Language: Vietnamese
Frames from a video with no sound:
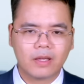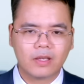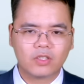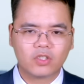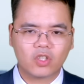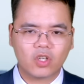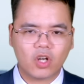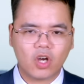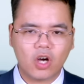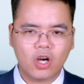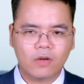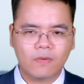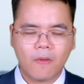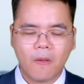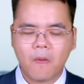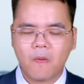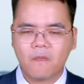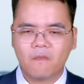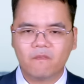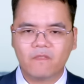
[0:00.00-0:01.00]
Do đó,
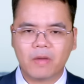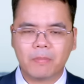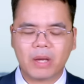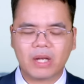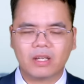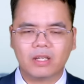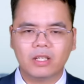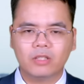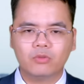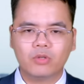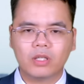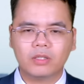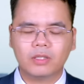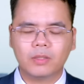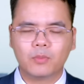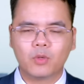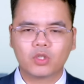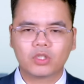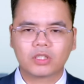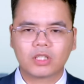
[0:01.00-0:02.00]
về mặt lý thuyết thì
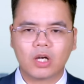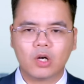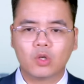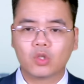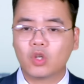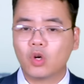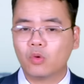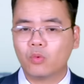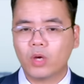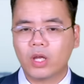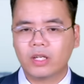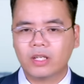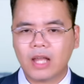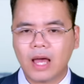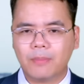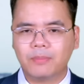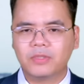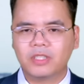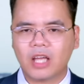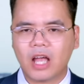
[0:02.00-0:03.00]
Moscow có quyền
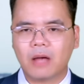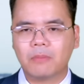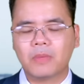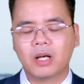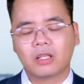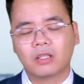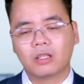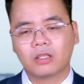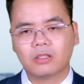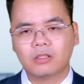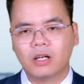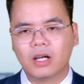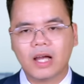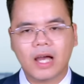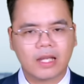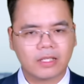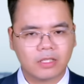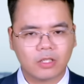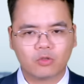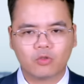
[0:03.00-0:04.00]
đáp trả bằng lực lượng
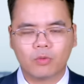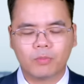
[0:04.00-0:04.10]
hạt nhân của